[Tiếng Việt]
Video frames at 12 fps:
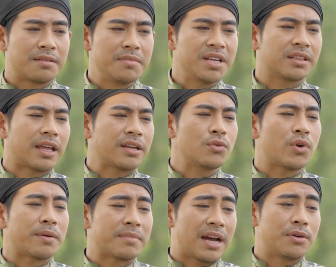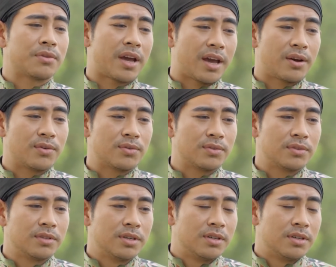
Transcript: Anh biết tính của em cao ngạo.